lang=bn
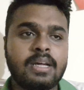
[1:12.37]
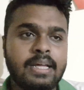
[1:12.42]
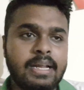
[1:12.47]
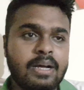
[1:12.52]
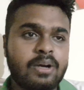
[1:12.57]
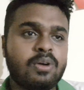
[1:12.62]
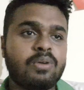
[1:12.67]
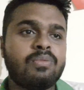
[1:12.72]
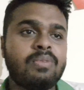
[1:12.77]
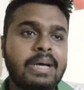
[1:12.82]

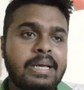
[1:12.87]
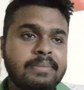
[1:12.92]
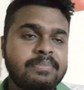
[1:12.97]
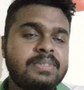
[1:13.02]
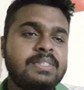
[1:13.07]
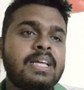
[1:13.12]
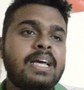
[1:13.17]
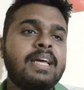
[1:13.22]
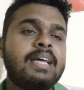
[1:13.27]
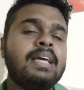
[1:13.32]
এরকম
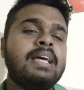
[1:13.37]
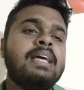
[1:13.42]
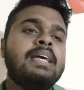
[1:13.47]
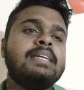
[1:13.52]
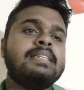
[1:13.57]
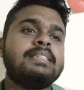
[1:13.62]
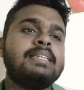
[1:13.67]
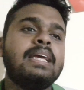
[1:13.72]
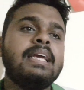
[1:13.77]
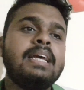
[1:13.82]
ভাইবস দেয়
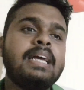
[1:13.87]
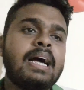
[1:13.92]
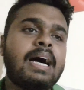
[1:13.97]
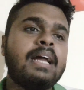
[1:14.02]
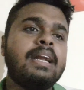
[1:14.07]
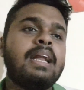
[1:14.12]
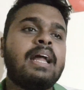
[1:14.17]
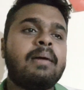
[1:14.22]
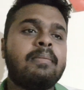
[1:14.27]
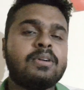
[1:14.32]
সেই
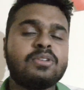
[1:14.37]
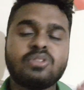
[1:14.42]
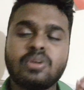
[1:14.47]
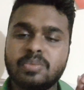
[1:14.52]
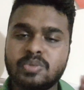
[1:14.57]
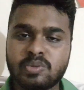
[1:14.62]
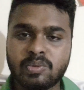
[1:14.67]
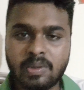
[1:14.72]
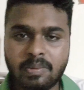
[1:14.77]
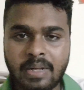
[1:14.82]
গান আমার
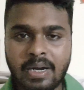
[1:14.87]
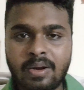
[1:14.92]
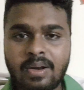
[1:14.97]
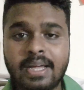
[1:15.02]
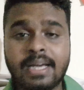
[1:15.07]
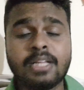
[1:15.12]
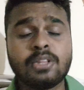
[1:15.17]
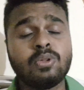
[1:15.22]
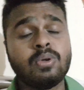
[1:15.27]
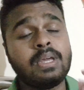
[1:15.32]
সবসময় ভালো
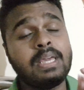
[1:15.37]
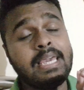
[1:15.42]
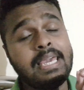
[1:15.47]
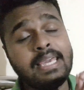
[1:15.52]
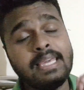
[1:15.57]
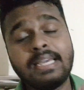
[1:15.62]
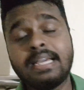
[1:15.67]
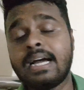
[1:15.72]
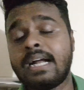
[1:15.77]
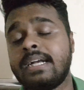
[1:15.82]
লাগে তো
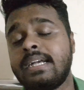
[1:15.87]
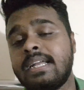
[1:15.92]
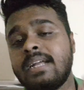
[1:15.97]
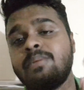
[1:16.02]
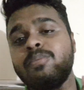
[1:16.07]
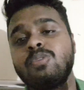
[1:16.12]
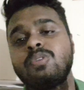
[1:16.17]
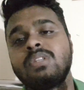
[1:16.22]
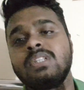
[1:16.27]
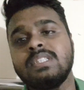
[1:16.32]
এই
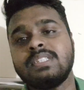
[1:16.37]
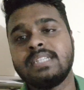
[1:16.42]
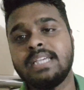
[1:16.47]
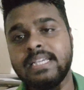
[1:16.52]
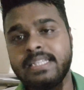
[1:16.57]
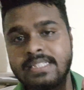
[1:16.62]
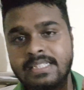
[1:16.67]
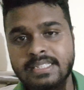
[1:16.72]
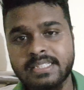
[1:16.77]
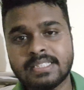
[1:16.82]
গানটার মধ্যে
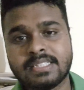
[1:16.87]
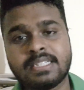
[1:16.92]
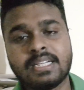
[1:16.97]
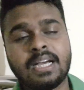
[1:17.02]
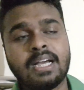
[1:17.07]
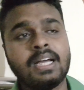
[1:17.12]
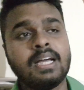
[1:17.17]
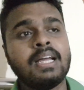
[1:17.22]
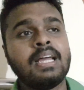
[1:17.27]
সেই জিনিসটা